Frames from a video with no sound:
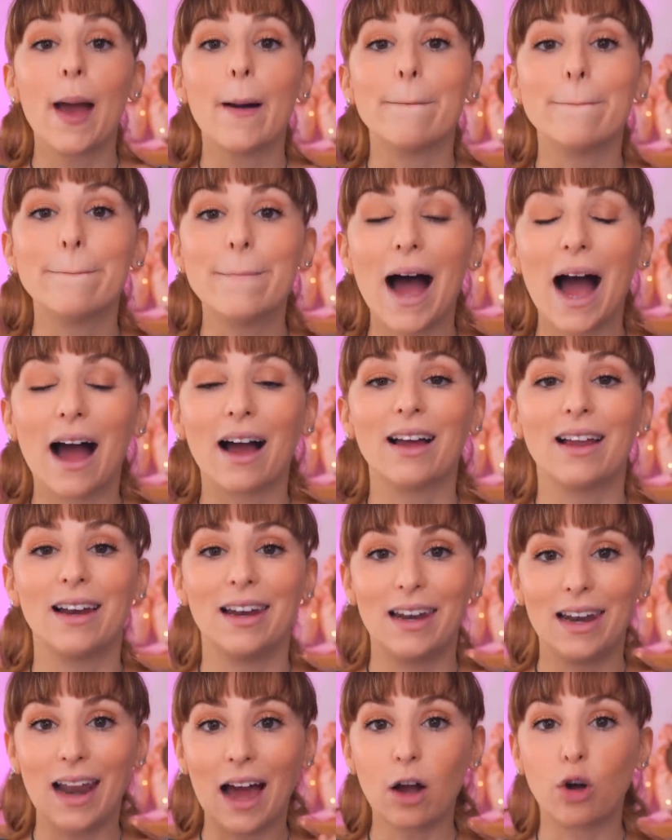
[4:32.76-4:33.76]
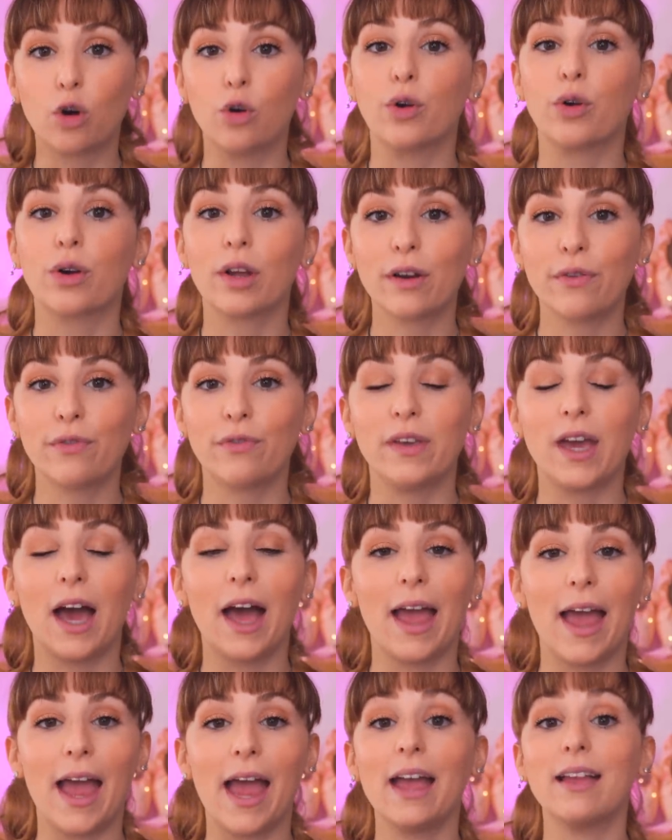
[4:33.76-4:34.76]
Ma la
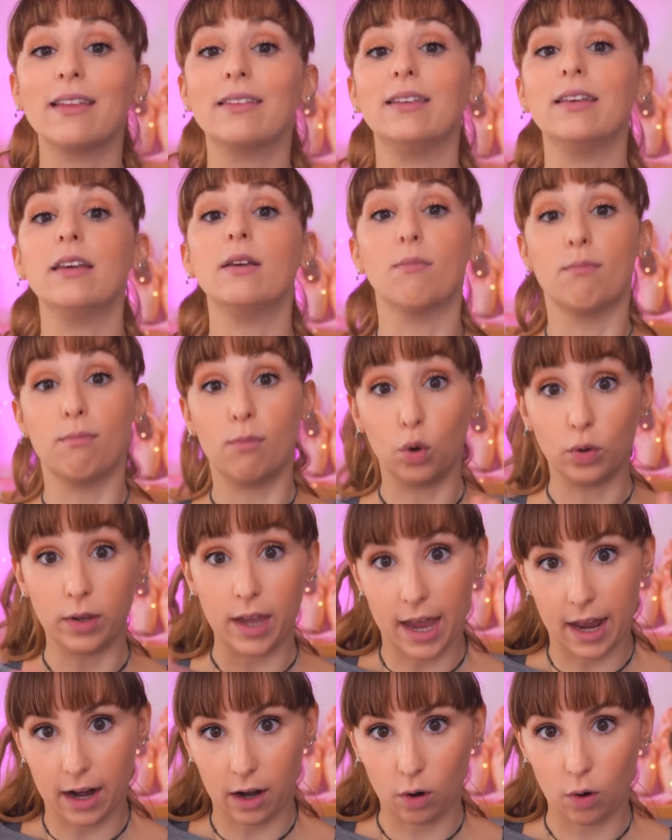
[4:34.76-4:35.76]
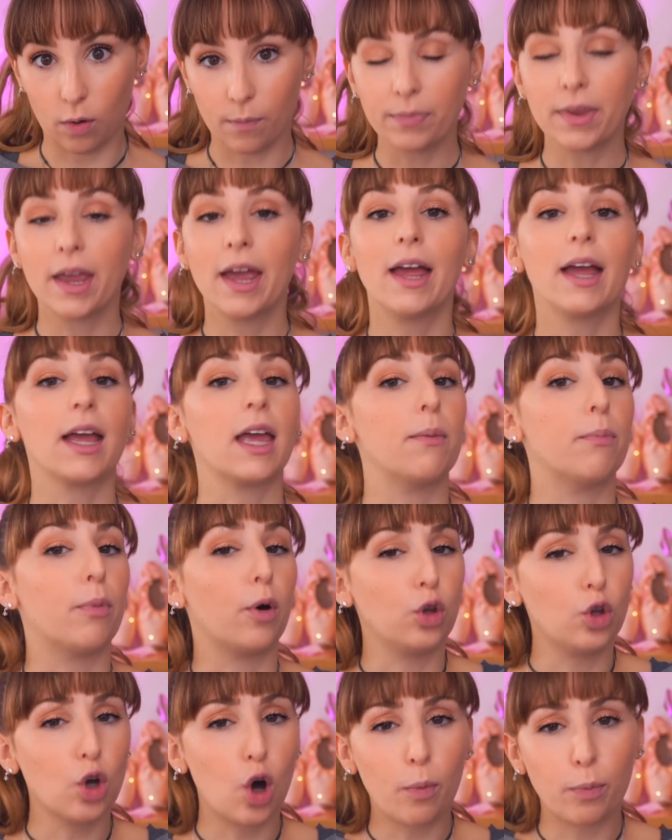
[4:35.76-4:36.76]
coreografia è di moderno, che
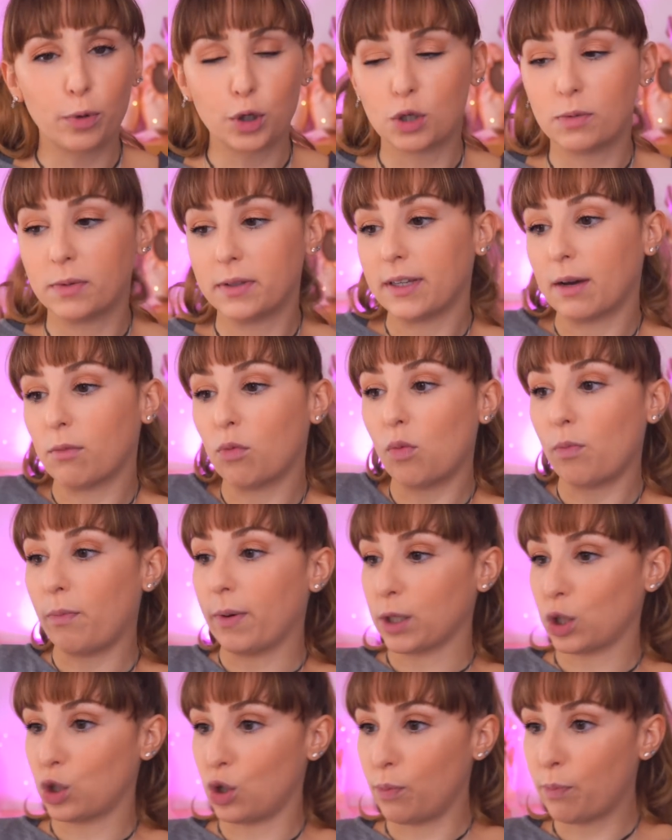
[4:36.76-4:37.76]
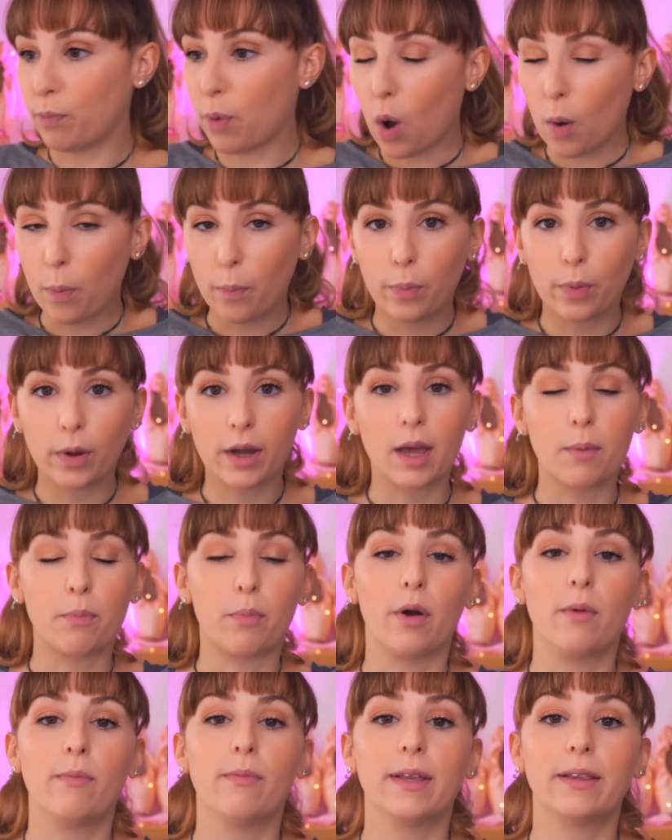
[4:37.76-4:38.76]
poi dopo ci mettiamo un passo hip hop, che
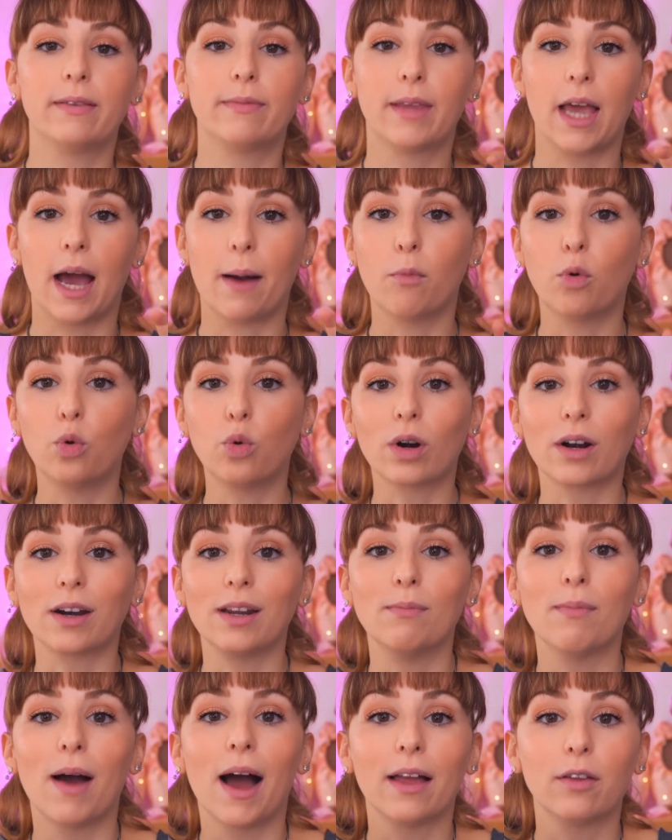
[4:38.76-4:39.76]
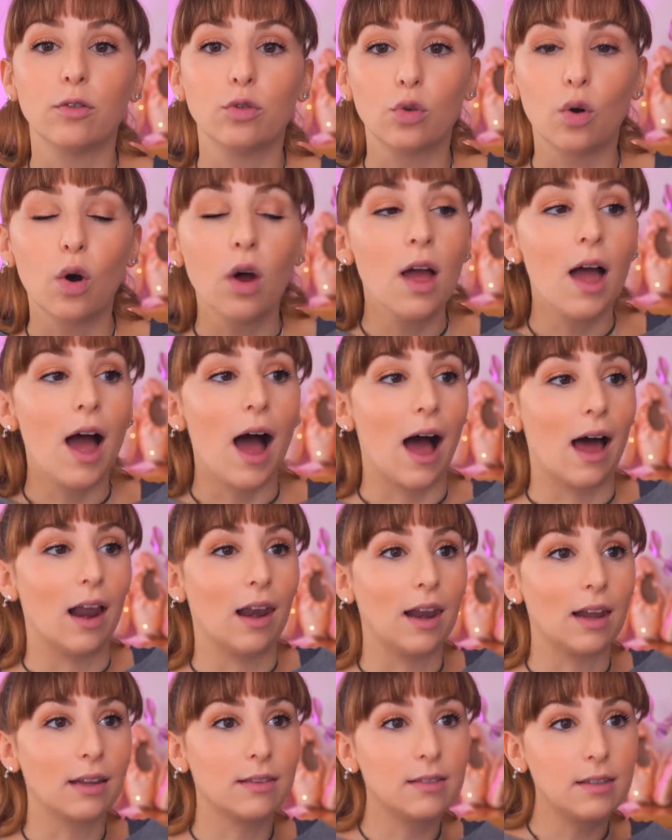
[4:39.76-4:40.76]
poi mettiamo un rimando
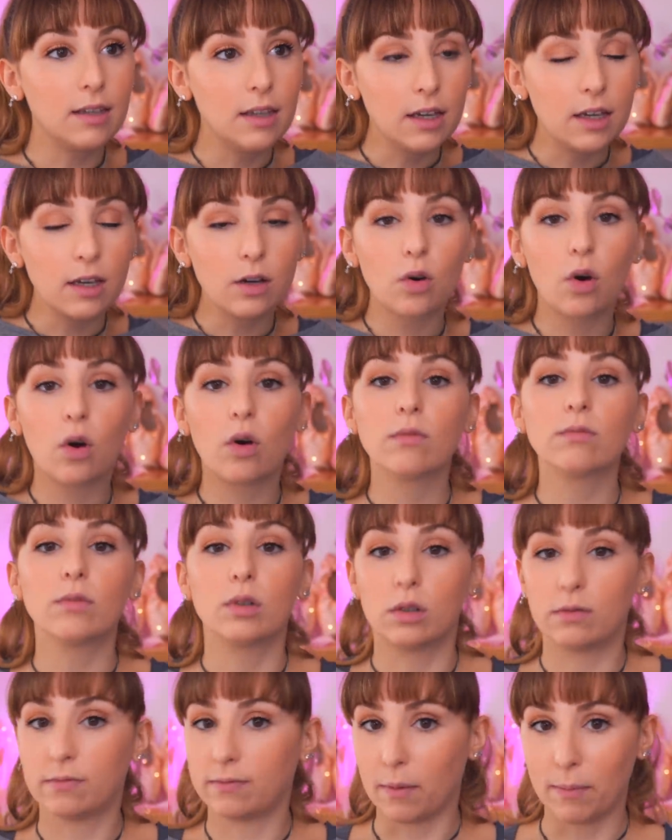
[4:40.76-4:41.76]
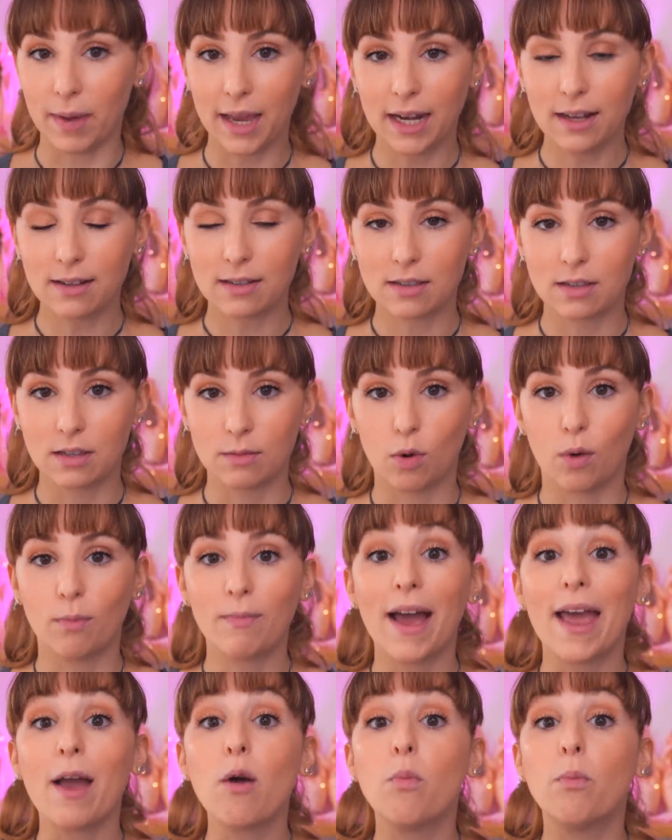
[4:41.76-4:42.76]
al latino, va benissimo,
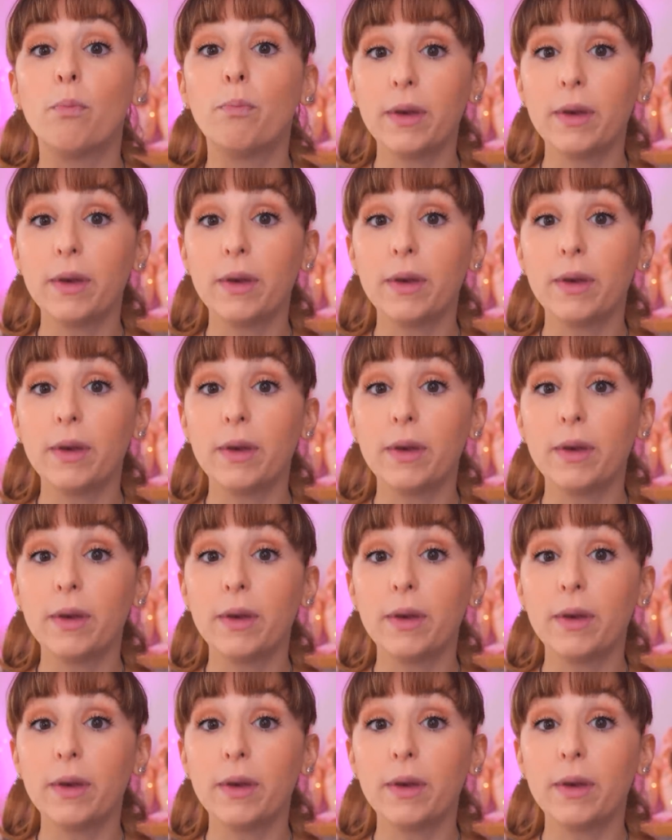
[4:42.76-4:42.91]
ma è un